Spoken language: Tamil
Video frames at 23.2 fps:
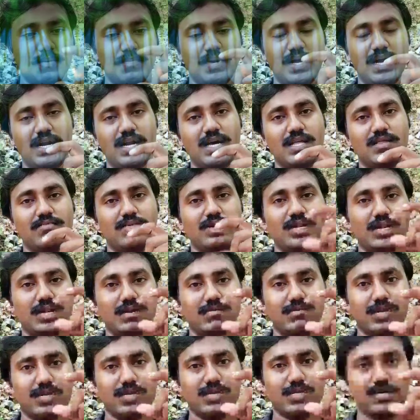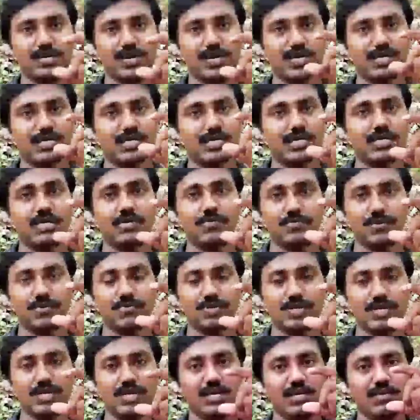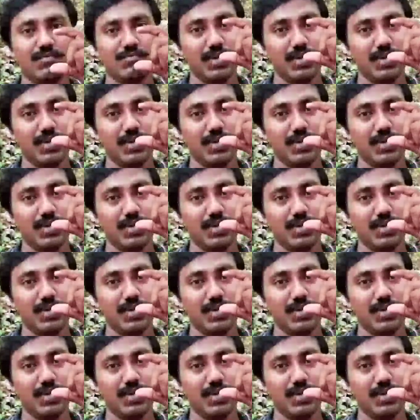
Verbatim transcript: மேலே அது வெளியில் வரத்துக்கான ஈறு பகுதி